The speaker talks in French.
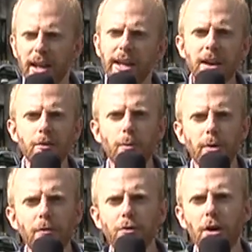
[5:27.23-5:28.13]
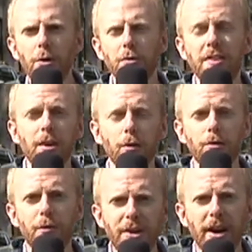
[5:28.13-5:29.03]
et à ce moment-là, vous aurez une
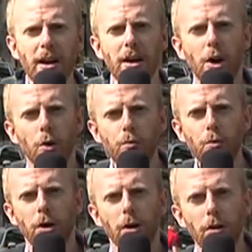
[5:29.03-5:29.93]
séquence finale où